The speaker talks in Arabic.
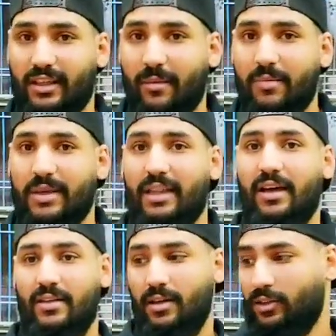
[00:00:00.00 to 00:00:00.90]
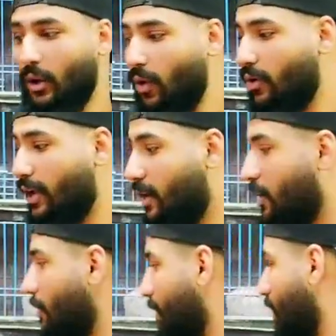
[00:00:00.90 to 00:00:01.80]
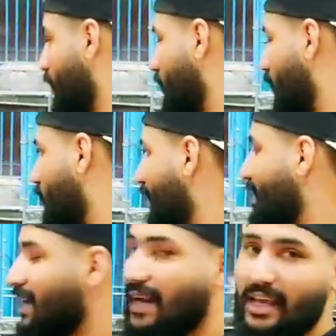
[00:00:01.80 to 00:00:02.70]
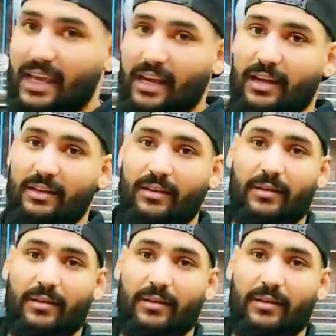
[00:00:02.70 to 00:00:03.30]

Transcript: تمام كده طواجن البيض اللي فيها الزغاليل